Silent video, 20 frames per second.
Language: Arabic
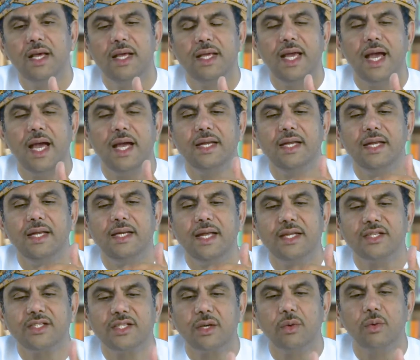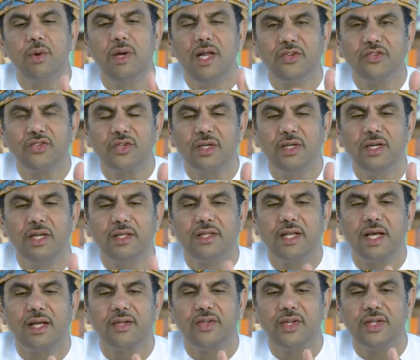يعني نسخ ولصق
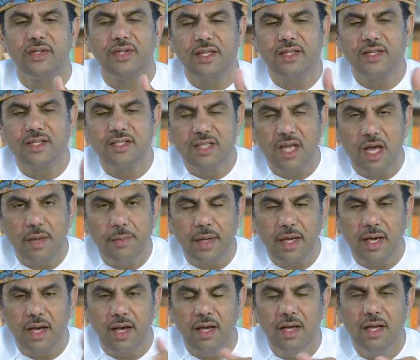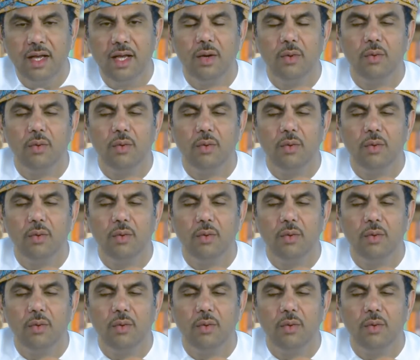للتخطيطات السابقة